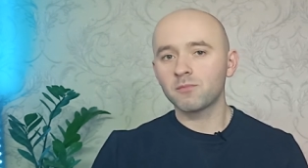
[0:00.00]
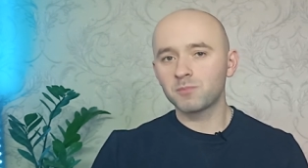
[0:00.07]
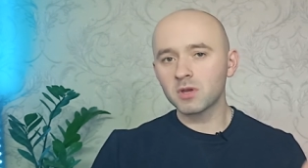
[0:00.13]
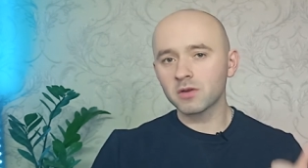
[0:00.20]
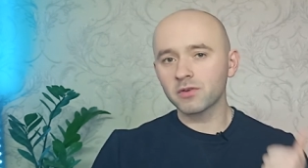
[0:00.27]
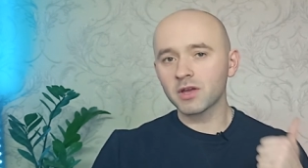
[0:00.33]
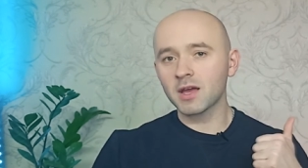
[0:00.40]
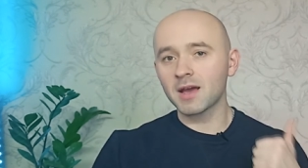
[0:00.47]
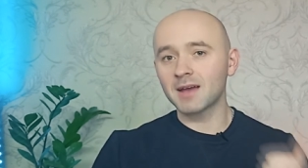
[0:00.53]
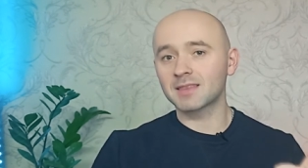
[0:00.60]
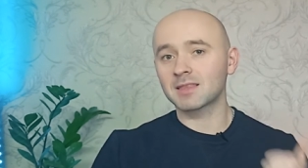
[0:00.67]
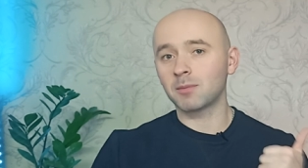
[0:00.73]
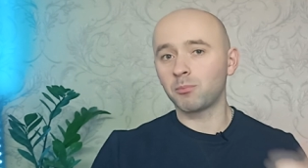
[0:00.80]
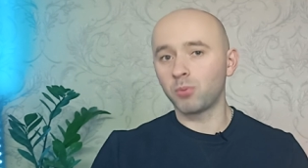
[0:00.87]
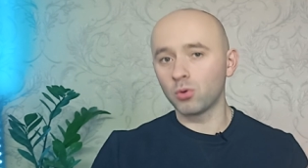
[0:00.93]
Первое
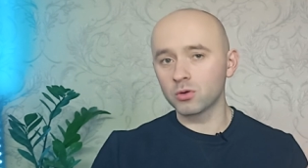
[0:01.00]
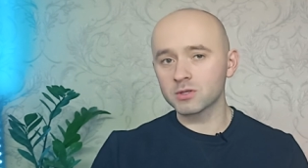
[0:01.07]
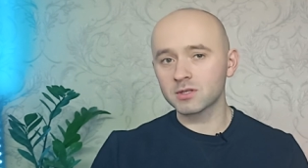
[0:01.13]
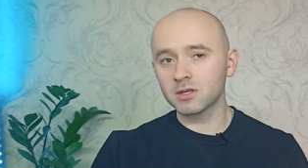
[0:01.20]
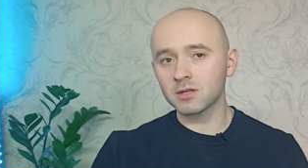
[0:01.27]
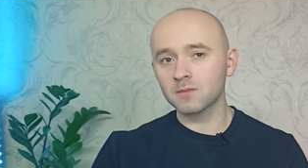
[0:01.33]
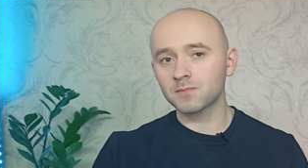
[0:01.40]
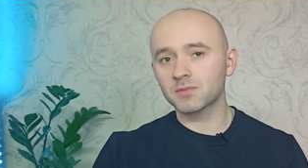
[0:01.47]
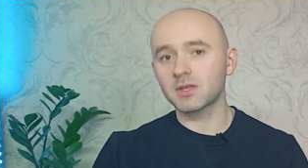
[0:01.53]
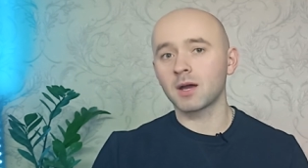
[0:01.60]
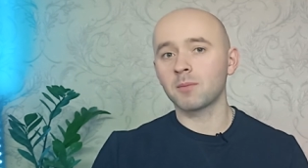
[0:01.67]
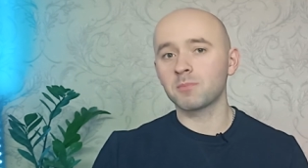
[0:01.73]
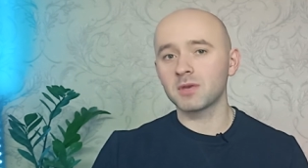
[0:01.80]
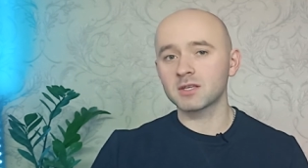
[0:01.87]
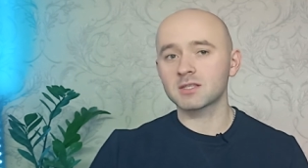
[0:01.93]
это Познань.
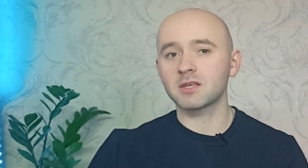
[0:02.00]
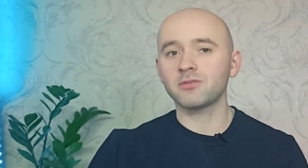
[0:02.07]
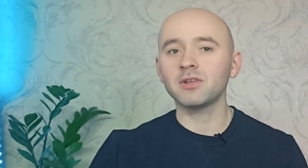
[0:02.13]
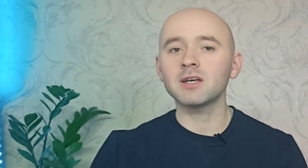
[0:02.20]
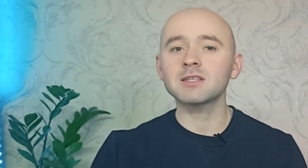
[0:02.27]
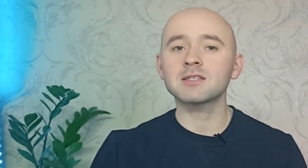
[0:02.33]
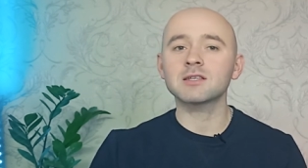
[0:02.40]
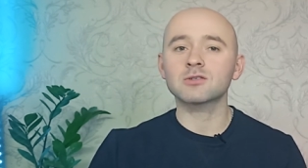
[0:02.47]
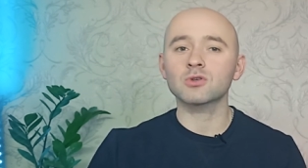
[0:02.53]
Там местные власти